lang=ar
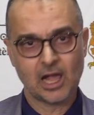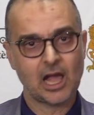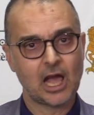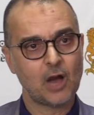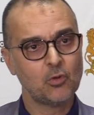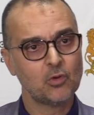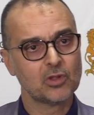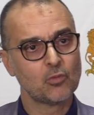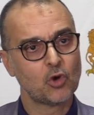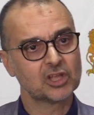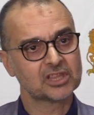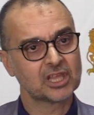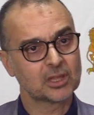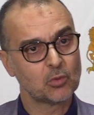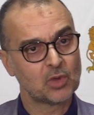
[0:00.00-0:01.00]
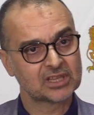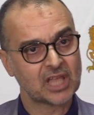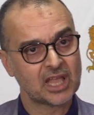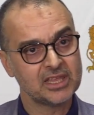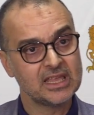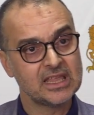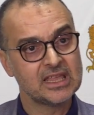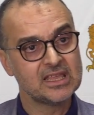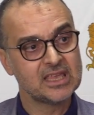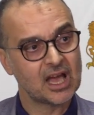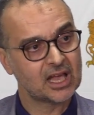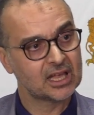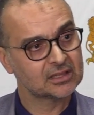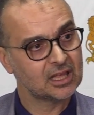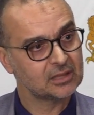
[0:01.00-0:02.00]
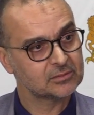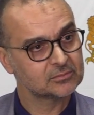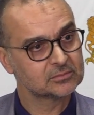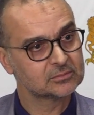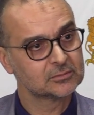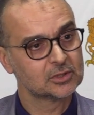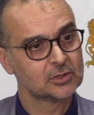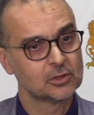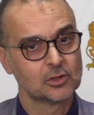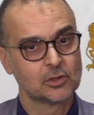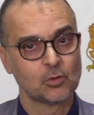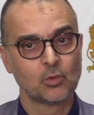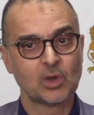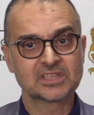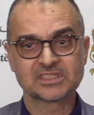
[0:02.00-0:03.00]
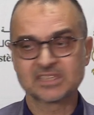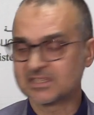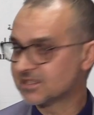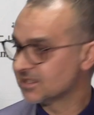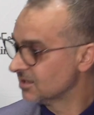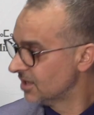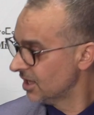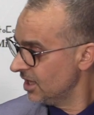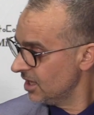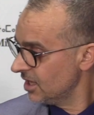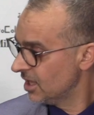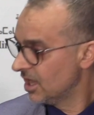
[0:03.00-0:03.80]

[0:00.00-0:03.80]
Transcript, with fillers: او المخطط الوطني لليقظه والتصدي